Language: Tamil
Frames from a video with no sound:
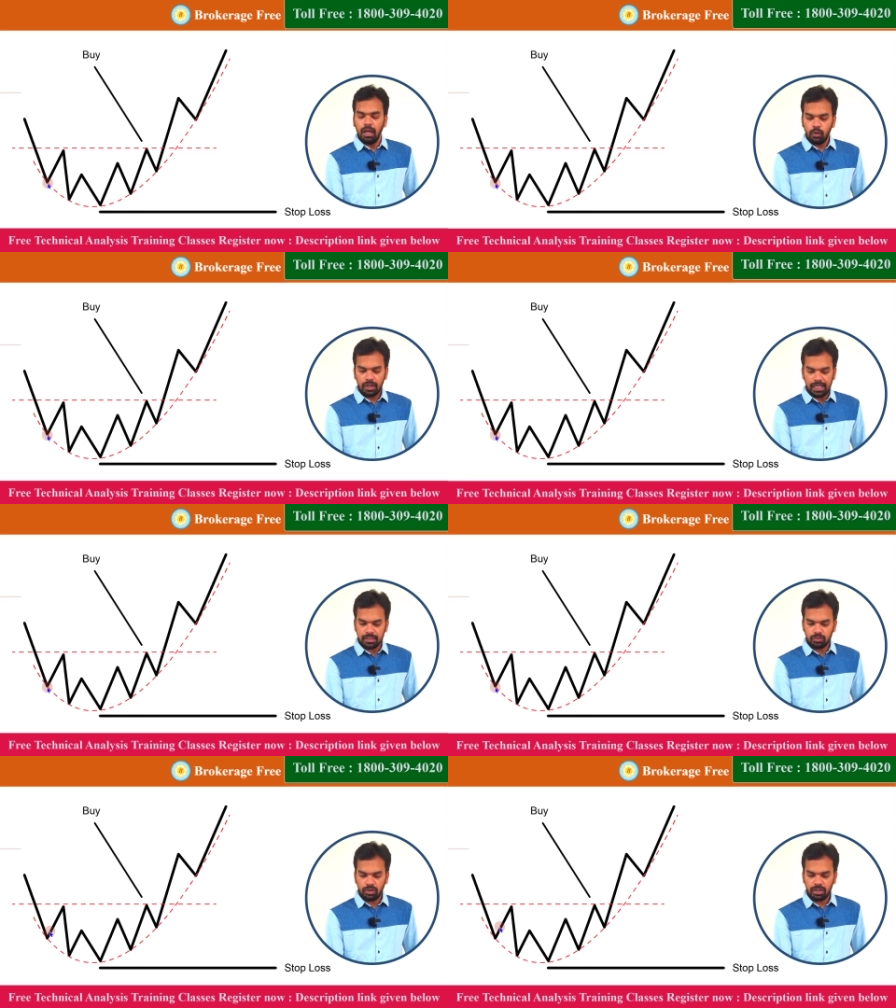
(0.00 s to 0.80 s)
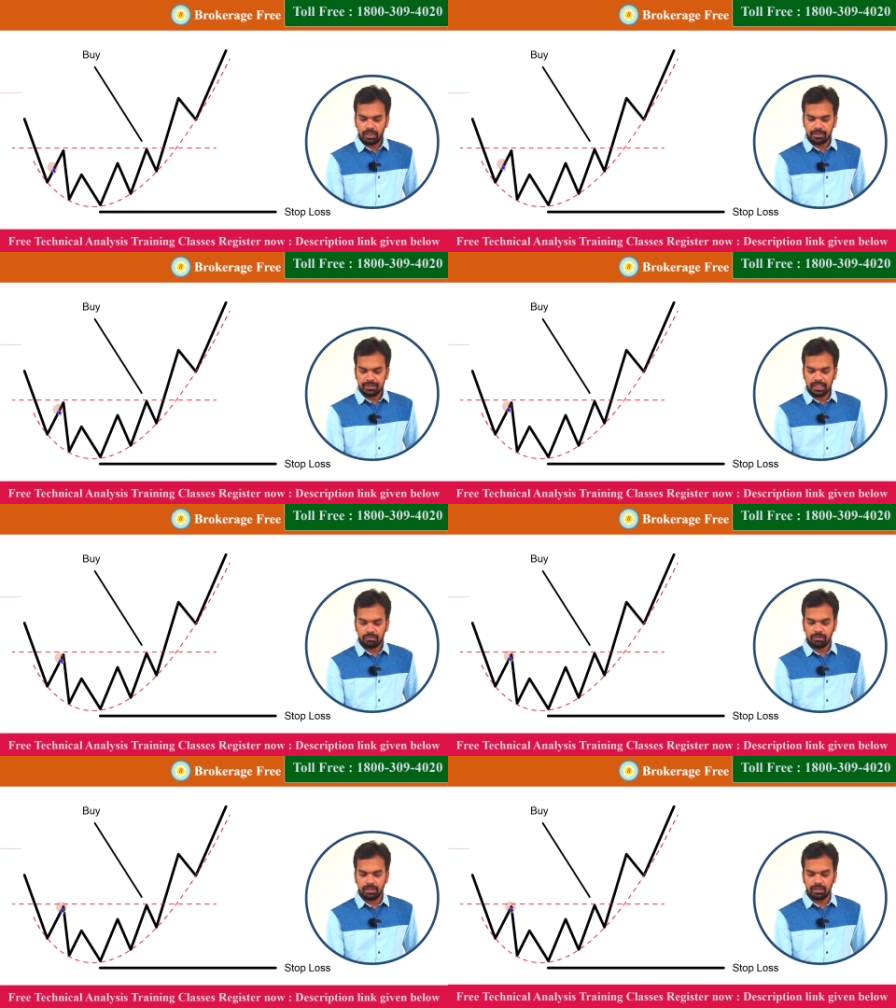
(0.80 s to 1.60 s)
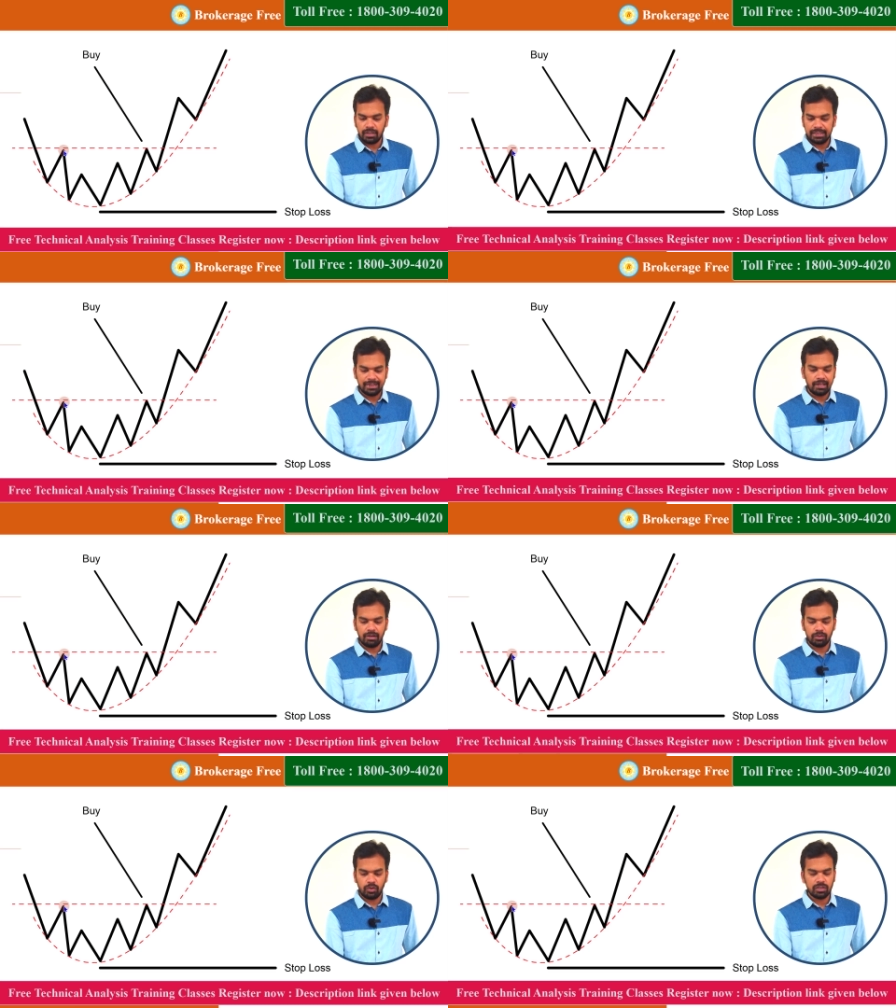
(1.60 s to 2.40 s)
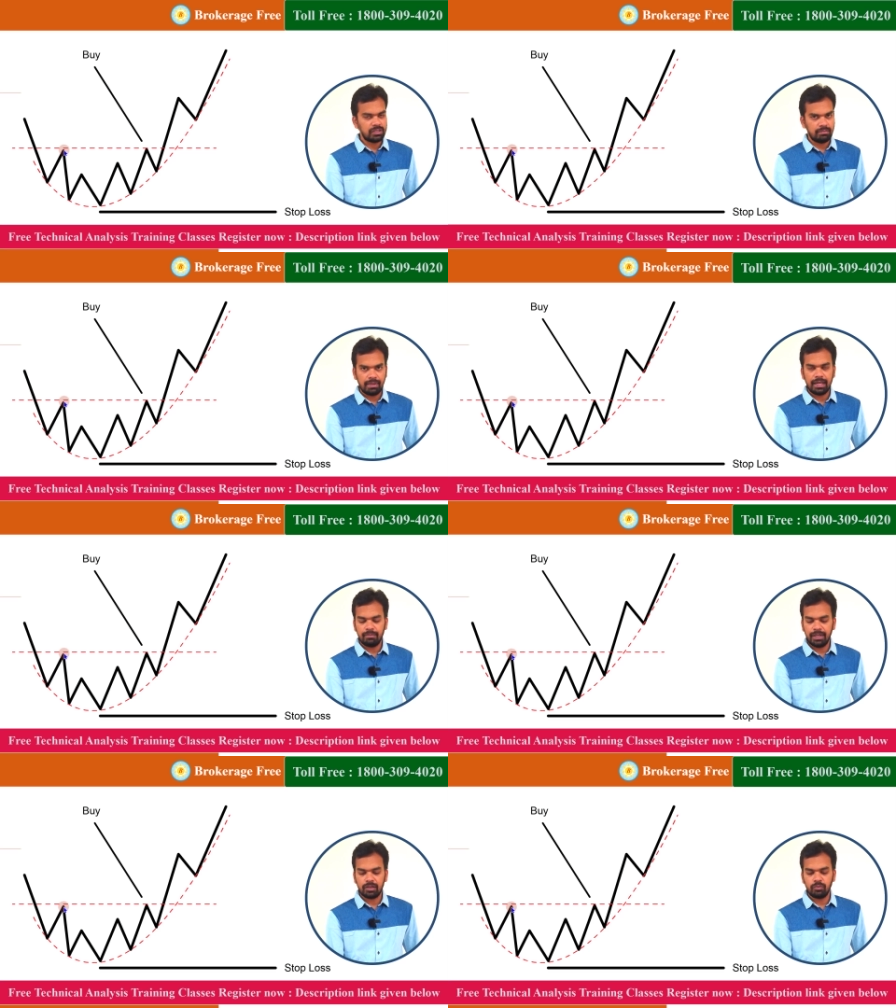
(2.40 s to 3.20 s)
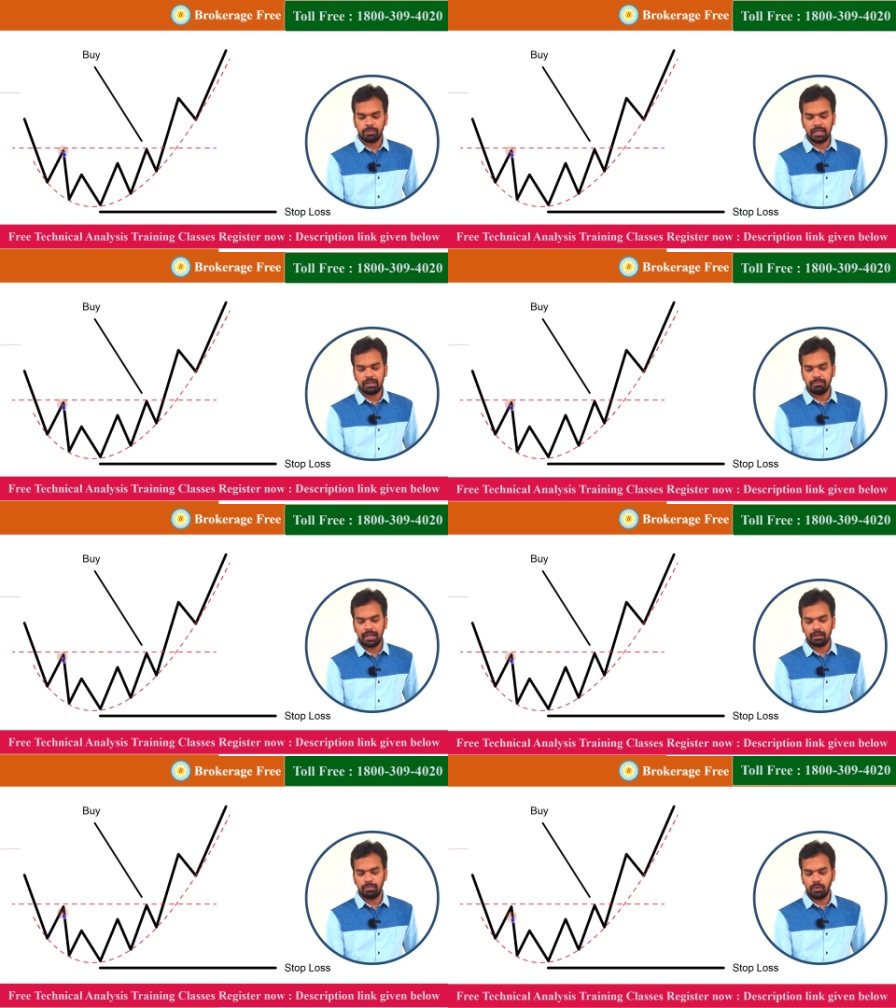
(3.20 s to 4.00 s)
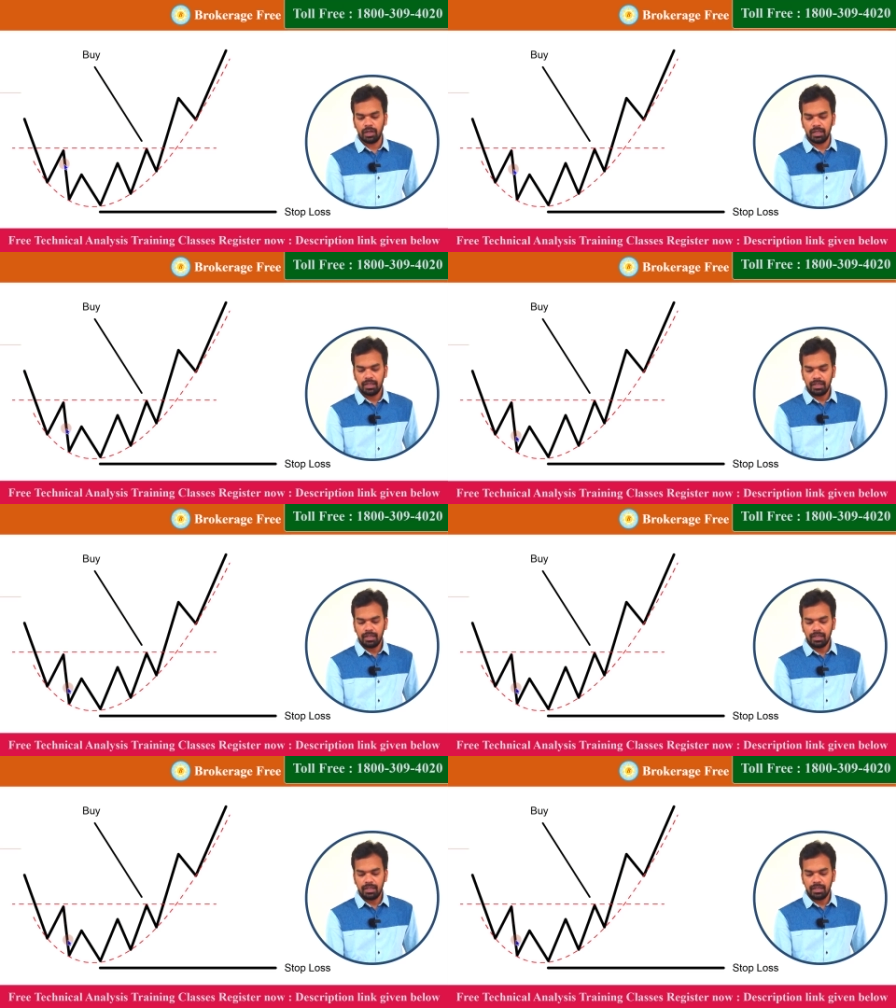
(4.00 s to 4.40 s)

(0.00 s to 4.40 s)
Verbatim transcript: ஒரு ரேஞ்ச் தொட்டு திரும்ப இந்த லெவலை தொட்டுச்சு மேலே பிரேக் அவுட் பண்ணி மேலே போகல